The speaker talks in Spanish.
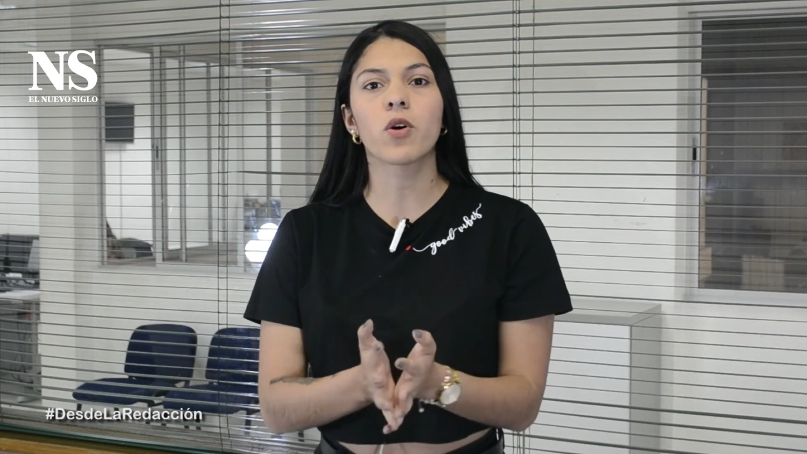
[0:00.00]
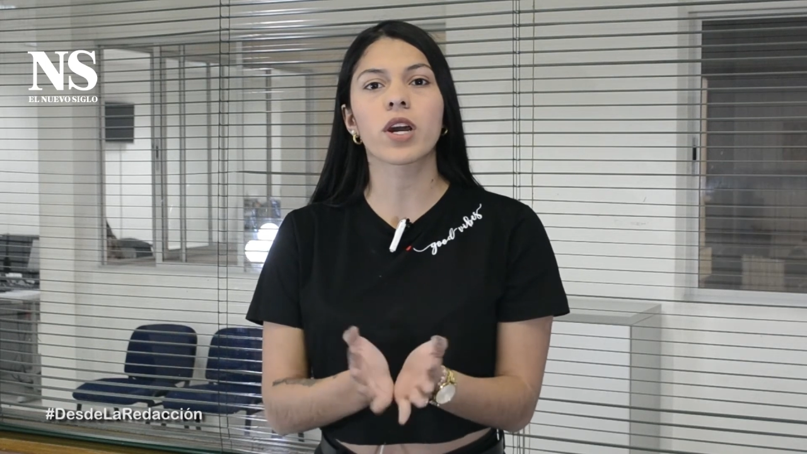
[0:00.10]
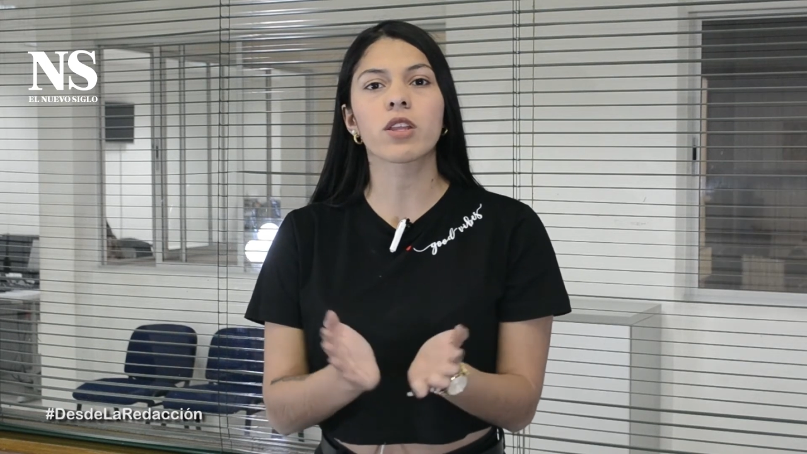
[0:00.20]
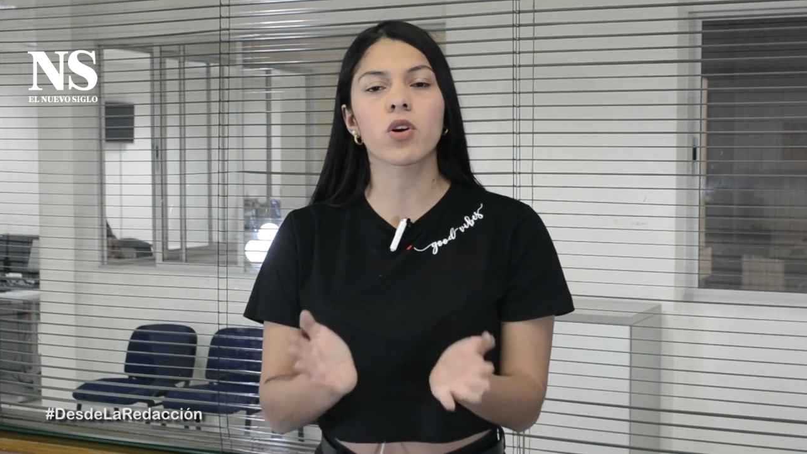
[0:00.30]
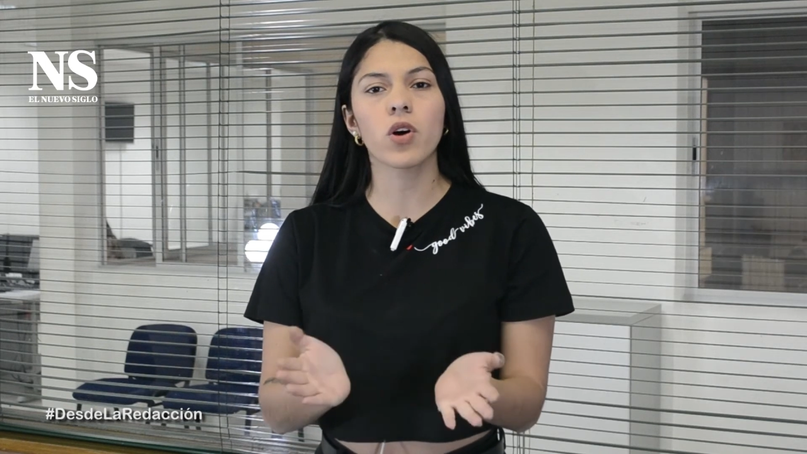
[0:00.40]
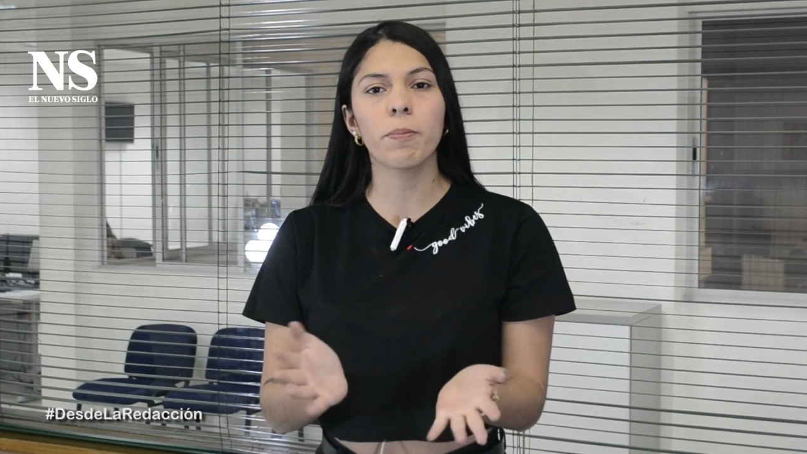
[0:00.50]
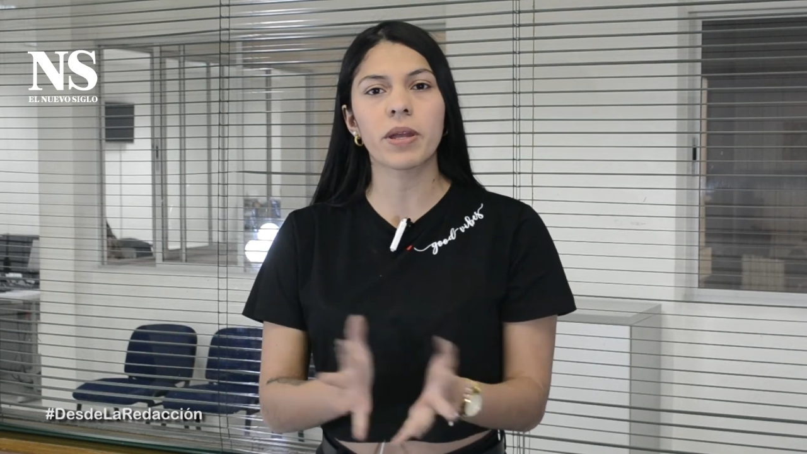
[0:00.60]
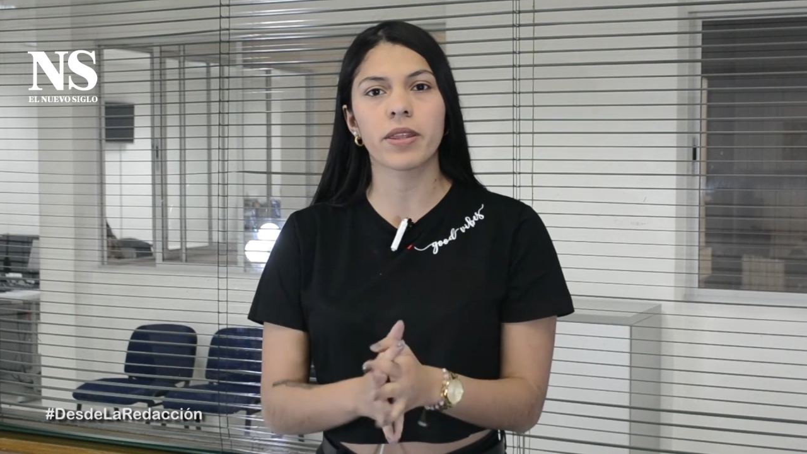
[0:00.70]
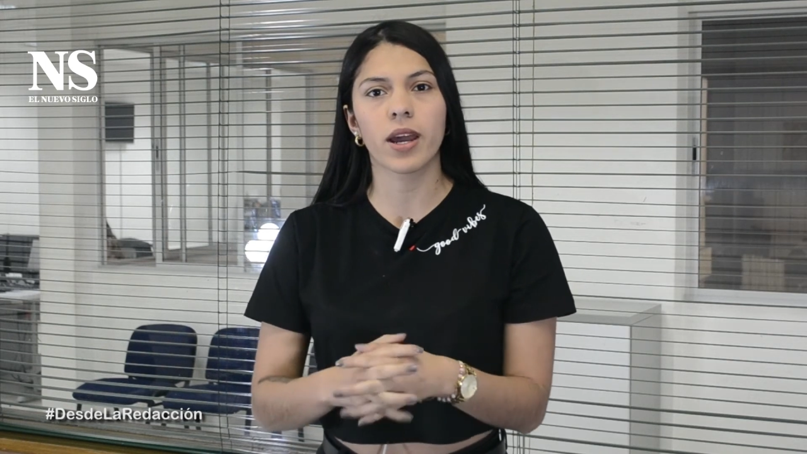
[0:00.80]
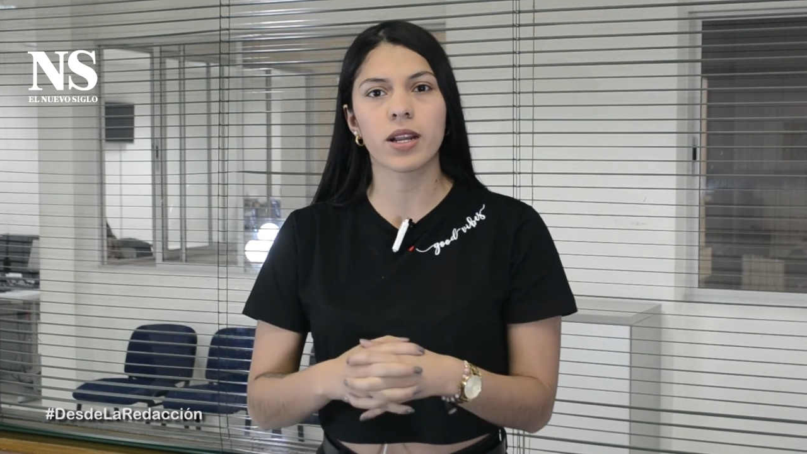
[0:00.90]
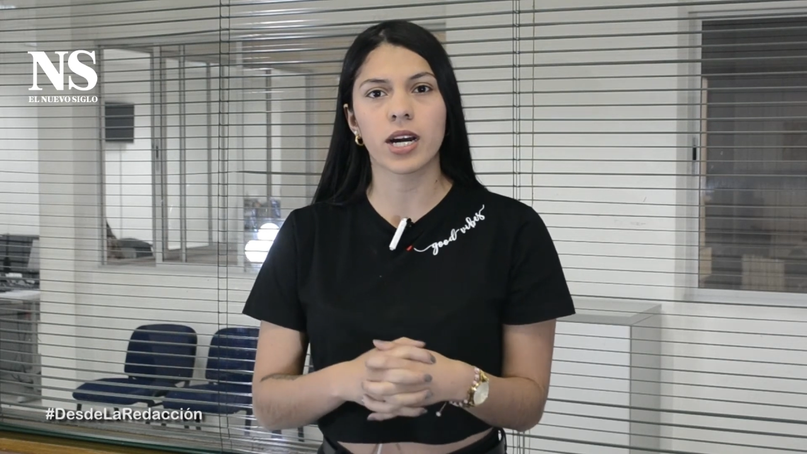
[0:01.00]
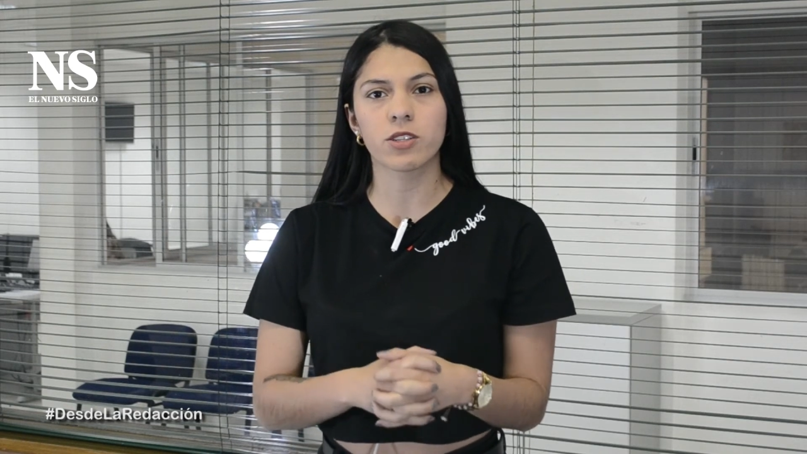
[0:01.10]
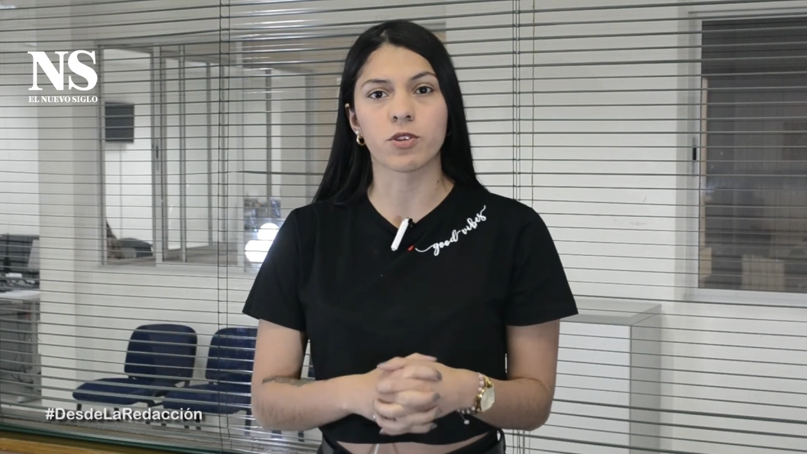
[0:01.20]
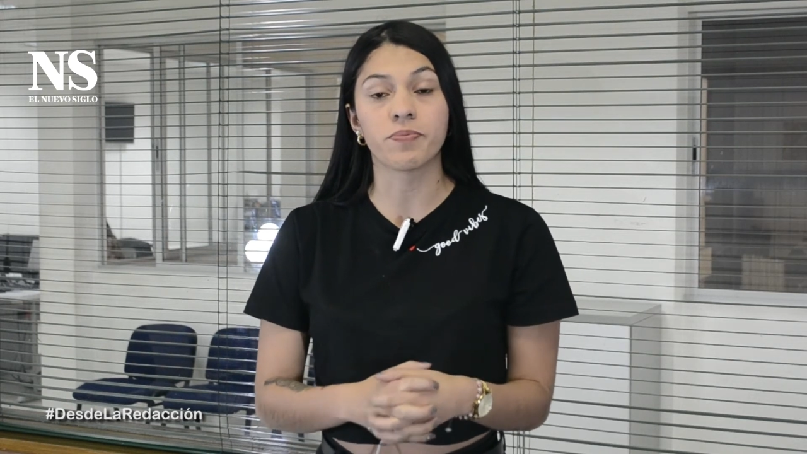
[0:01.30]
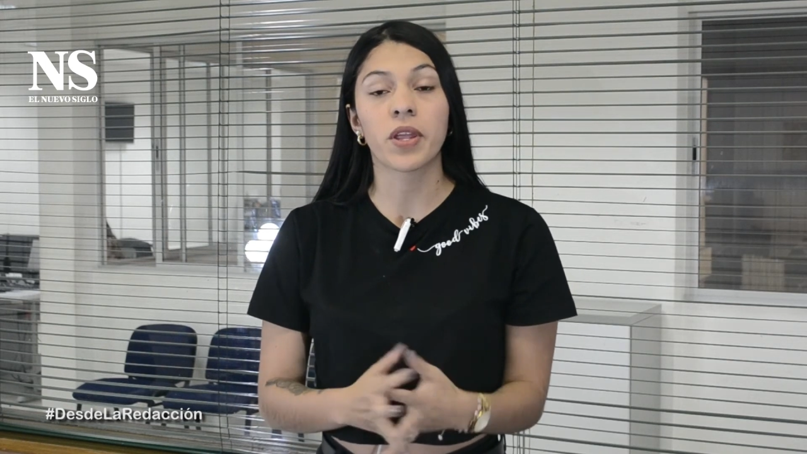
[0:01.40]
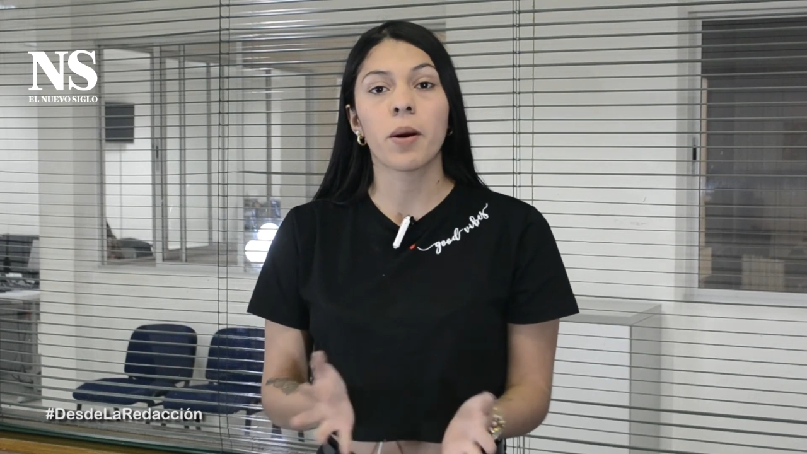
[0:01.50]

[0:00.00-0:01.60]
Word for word: que todo dependía del caso.